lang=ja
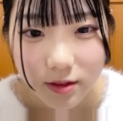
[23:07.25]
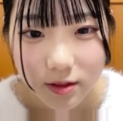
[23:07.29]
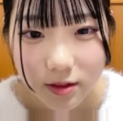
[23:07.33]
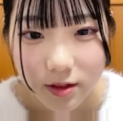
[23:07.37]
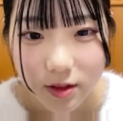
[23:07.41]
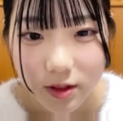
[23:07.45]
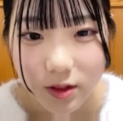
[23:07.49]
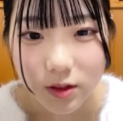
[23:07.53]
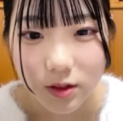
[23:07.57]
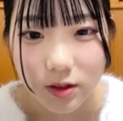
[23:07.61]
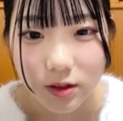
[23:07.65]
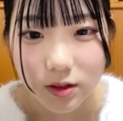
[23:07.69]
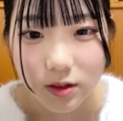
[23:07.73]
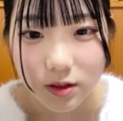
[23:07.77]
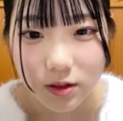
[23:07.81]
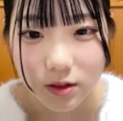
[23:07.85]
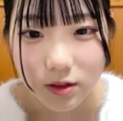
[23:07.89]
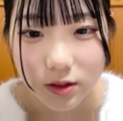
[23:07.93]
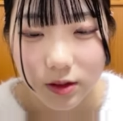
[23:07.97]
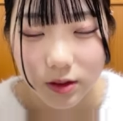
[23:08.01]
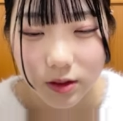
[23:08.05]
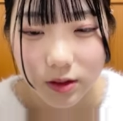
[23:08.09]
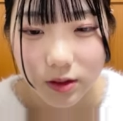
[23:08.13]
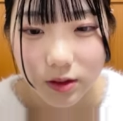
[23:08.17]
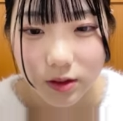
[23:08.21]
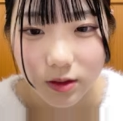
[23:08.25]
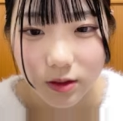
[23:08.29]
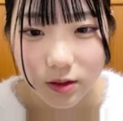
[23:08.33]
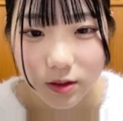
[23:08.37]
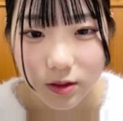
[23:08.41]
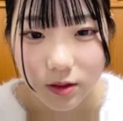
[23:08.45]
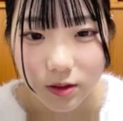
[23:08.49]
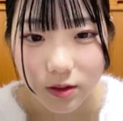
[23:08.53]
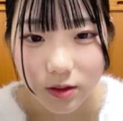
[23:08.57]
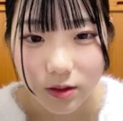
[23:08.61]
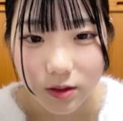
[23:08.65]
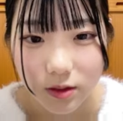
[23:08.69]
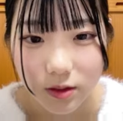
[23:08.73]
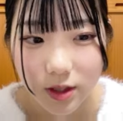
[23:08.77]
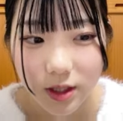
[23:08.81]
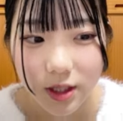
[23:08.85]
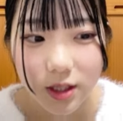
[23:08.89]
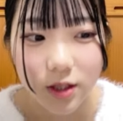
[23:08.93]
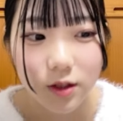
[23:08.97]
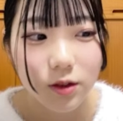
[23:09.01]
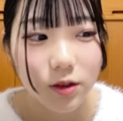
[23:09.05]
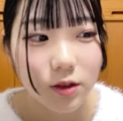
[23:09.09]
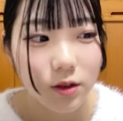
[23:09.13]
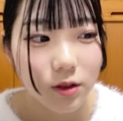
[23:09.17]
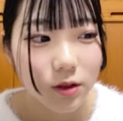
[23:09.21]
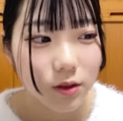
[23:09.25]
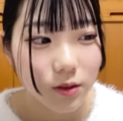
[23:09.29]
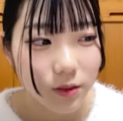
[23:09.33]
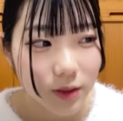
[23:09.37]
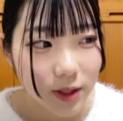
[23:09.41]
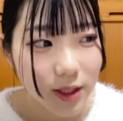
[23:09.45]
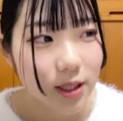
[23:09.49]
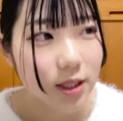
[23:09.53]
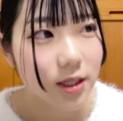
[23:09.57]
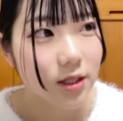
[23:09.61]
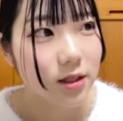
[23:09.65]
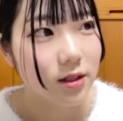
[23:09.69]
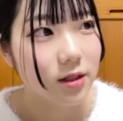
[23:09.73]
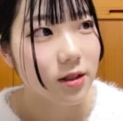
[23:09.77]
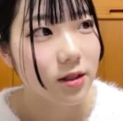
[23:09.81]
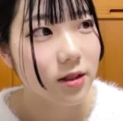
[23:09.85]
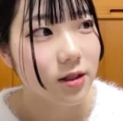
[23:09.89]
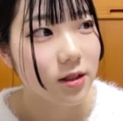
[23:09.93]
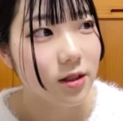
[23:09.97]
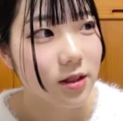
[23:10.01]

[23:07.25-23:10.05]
そうそうそうそうそう昨日は